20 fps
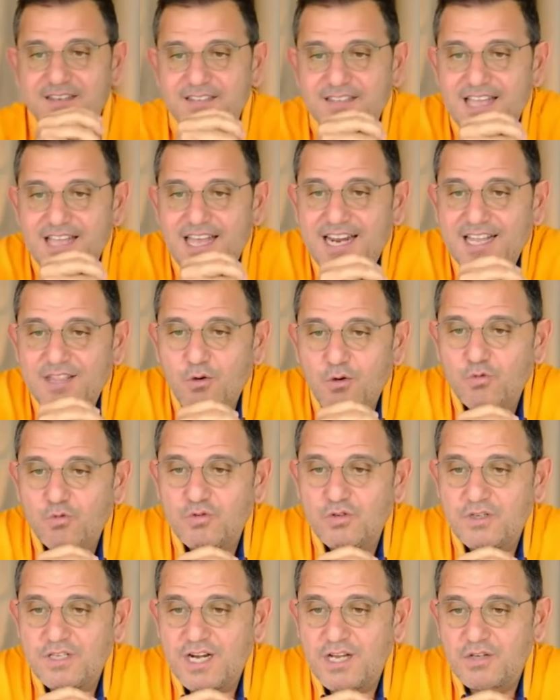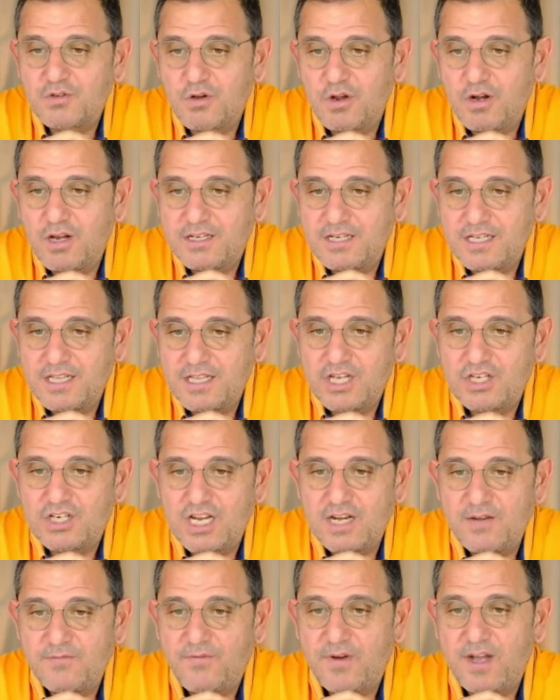nerede 30 lira söylese de
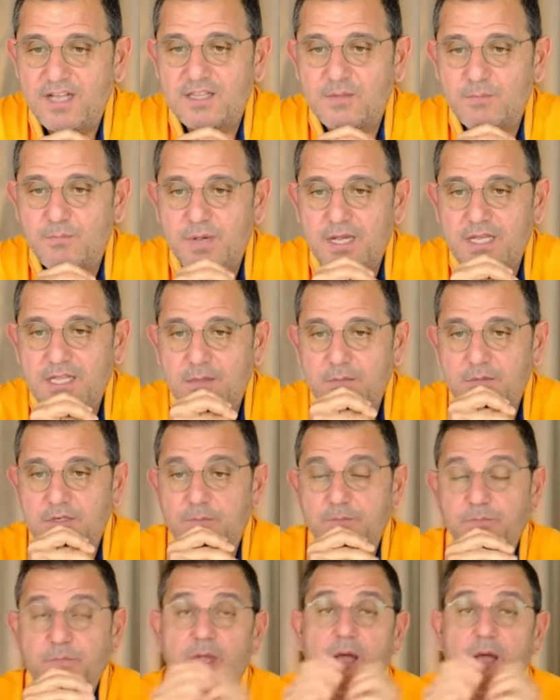içelim Fatih Bey demiş.